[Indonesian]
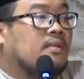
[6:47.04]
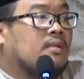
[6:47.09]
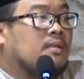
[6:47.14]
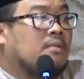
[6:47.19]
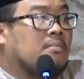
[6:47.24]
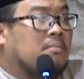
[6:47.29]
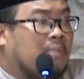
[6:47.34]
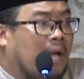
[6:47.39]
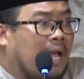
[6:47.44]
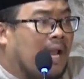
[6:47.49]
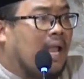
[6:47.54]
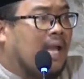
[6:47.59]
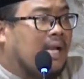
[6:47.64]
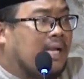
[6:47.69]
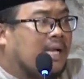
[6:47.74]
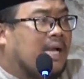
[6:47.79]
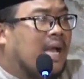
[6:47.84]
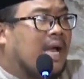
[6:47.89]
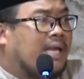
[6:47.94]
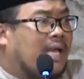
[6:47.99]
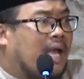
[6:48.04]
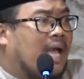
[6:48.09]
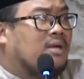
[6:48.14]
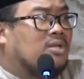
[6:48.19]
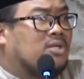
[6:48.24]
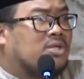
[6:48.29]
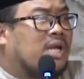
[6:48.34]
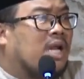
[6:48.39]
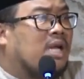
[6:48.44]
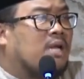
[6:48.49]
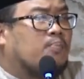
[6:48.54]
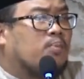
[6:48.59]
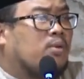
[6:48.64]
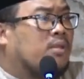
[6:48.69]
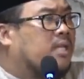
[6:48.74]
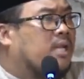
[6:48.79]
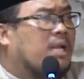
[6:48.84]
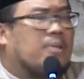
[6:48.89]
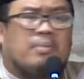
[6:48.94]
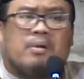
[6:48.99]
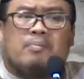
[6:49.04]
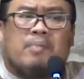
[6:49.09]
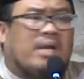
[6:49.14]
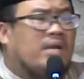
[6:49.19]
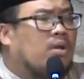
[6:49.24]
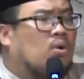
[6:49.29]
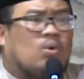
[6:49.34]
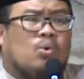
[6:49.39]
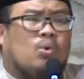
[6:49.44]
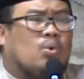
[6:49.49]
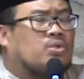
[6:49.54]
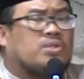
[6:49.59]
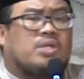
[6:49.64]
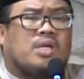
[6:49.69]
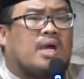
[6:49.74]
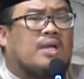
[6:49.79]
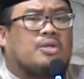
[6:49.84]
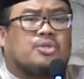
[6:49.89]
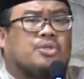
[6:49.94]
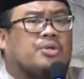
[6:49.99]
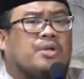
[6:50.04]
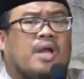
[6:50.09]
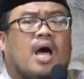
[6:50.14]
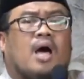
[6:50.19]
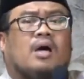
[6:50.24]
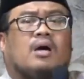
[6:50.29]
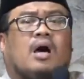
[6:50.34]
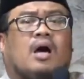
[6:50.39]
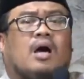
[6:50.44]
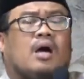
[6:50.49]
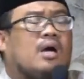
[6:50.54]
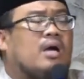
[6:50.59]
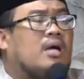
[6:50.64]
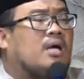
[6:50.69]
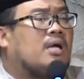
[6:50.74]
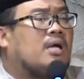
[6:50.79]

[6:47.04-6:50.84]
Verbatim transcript: Malah kekayaan sekalipun tidak berbanding lurus dengan sedekah.